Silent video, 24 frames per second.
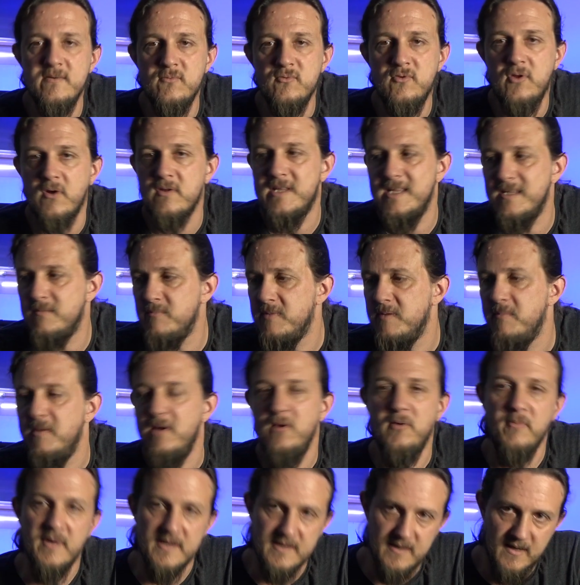ou tenter de mimer
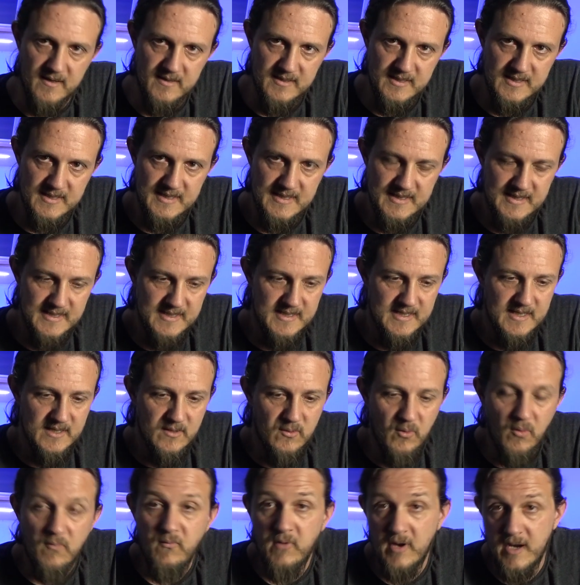le maître.
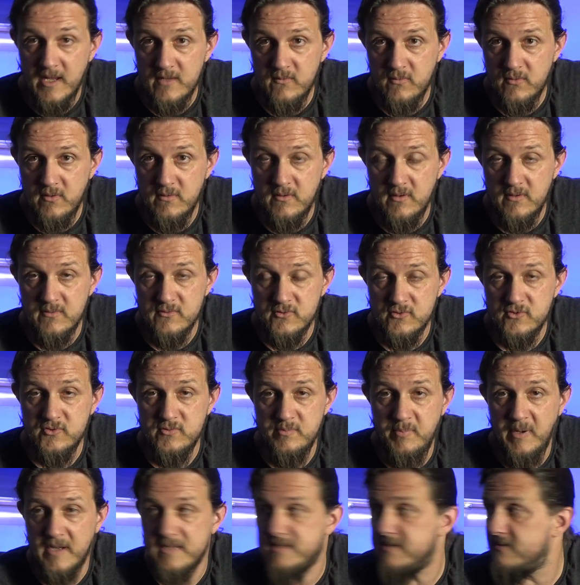Donc voilà, donc je
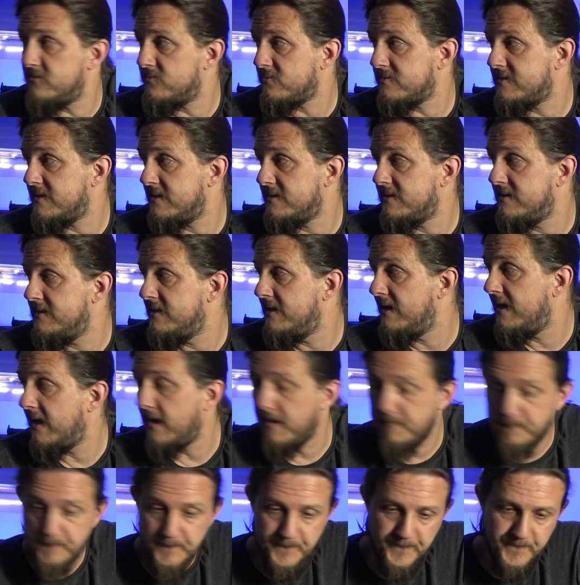suis parti sur cette
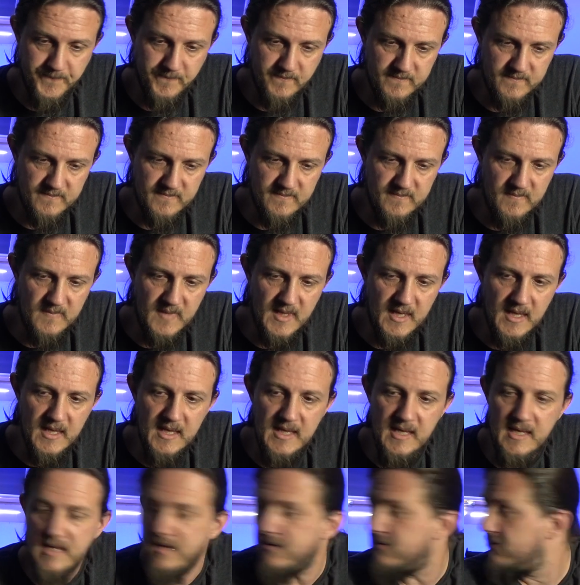idée-là.
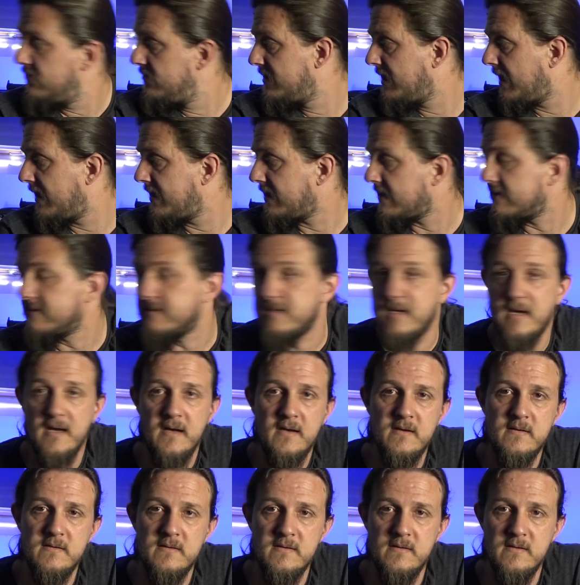Et derrière
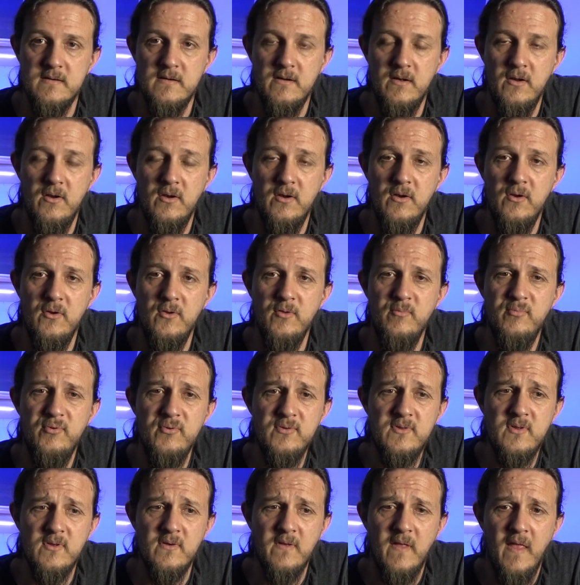ça, le
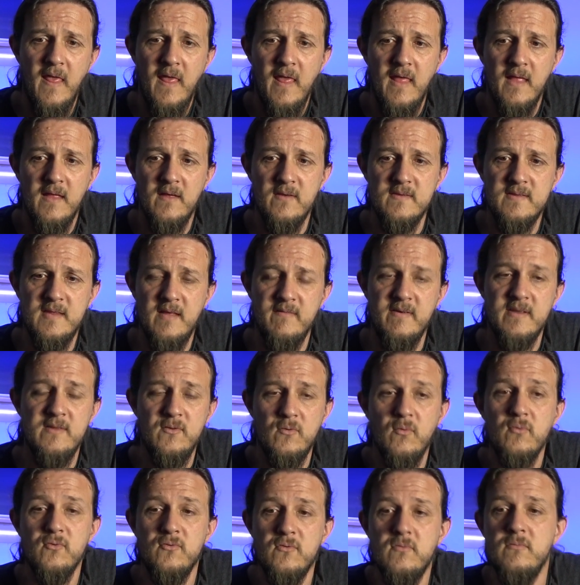but, euh, ça va être
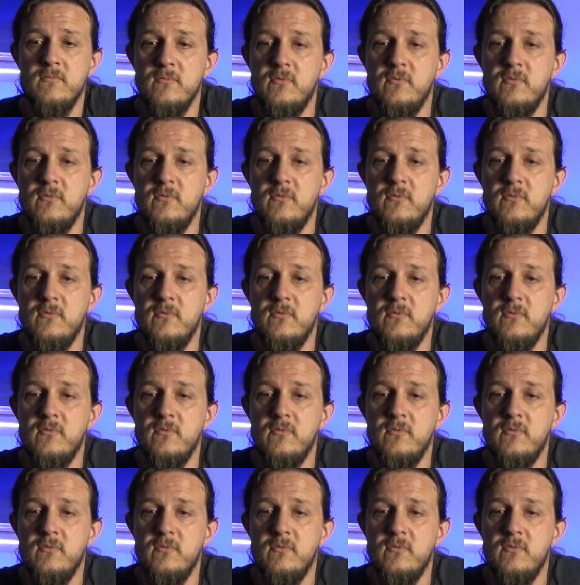donc